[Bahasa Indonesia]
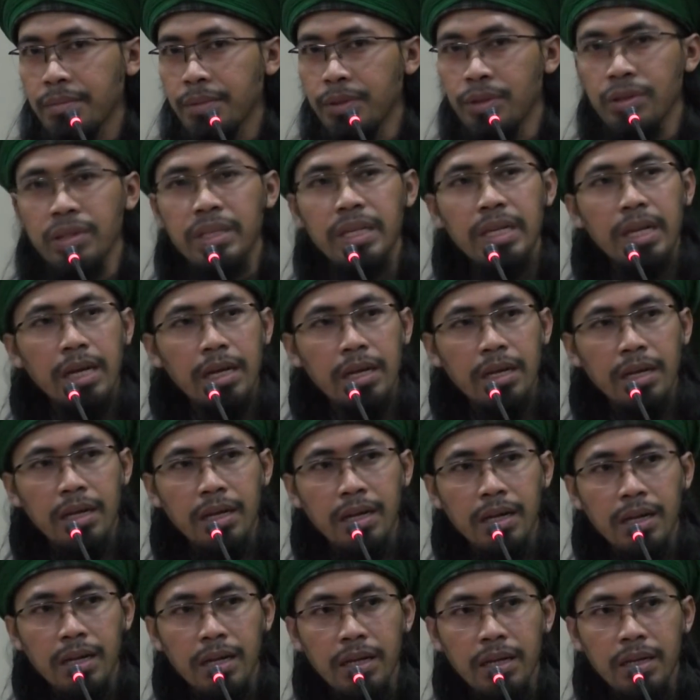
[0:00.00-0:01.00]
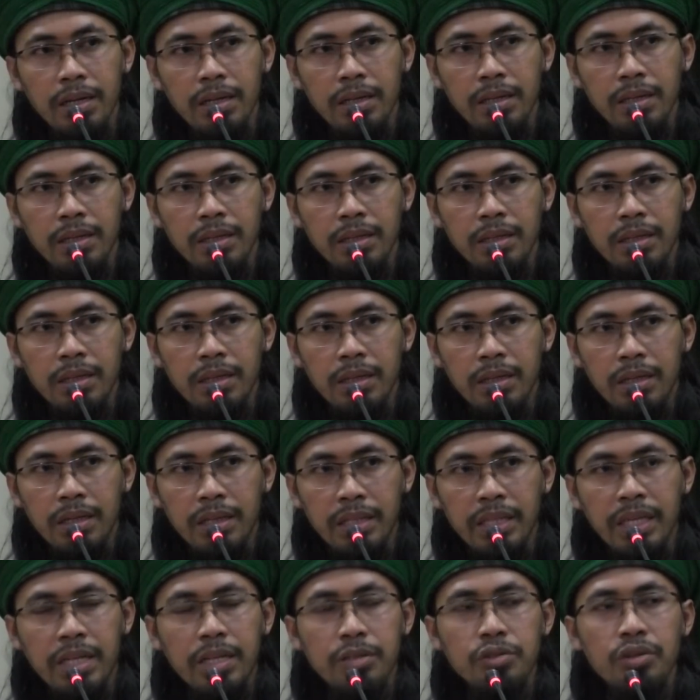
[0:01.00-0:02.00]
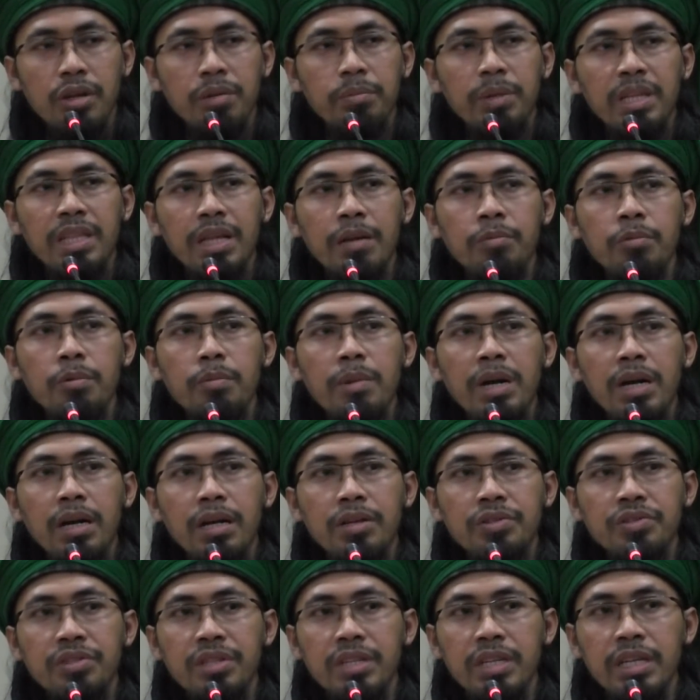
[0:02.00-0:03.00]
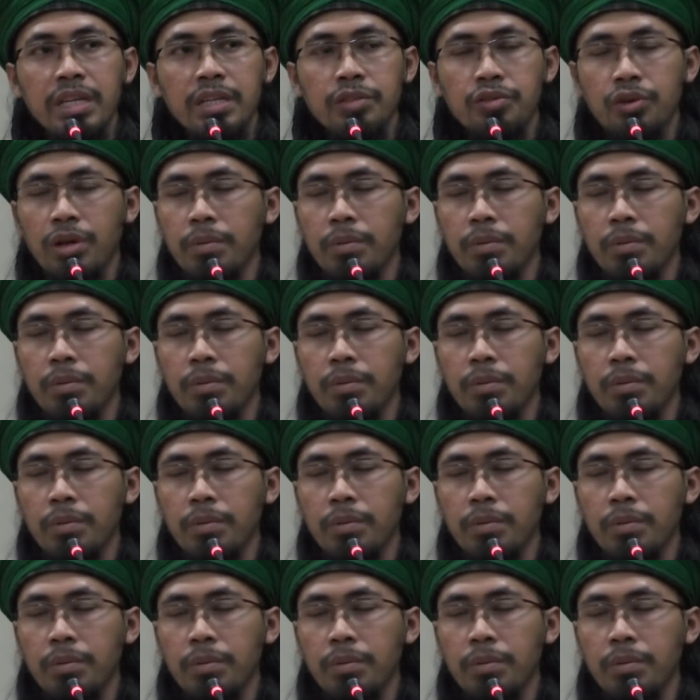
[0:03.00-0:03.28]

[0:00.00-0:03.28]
Betul tidak? Ketika sahabat Abu Bakar Siddiq,